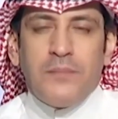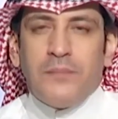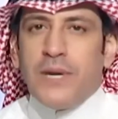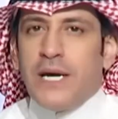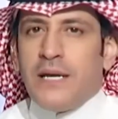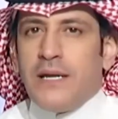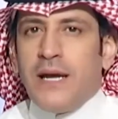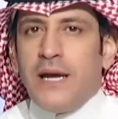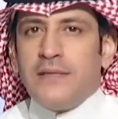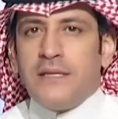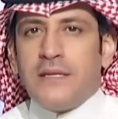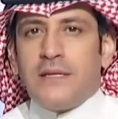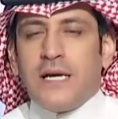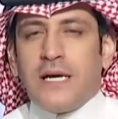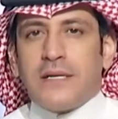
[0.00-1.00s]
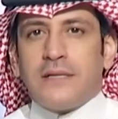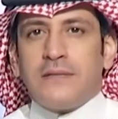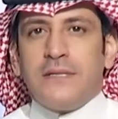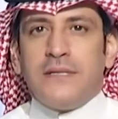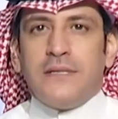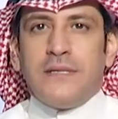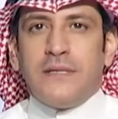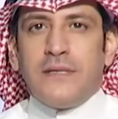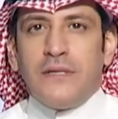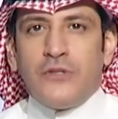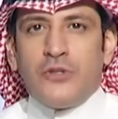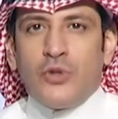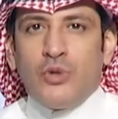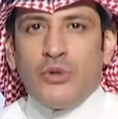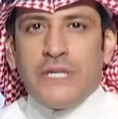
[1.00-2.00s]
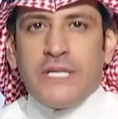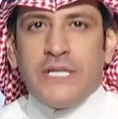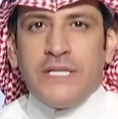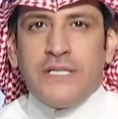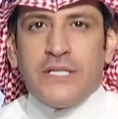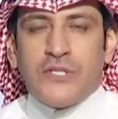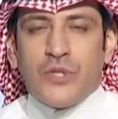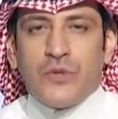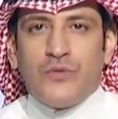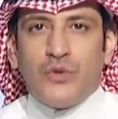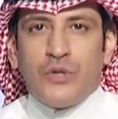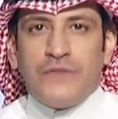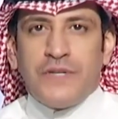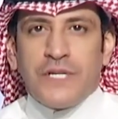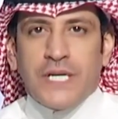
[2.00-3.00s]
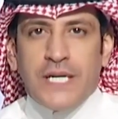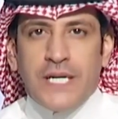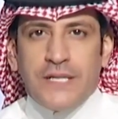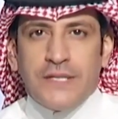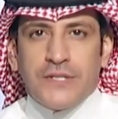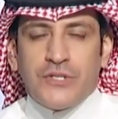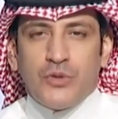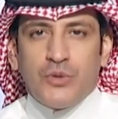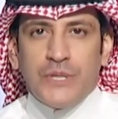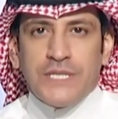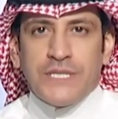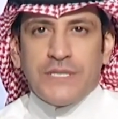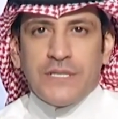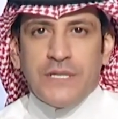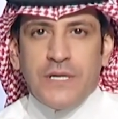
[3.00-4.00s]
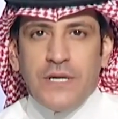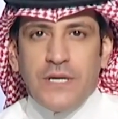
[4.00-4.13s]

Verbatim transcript: مع الحادث العرضي لجنوح إحدى السفن في قناة السويس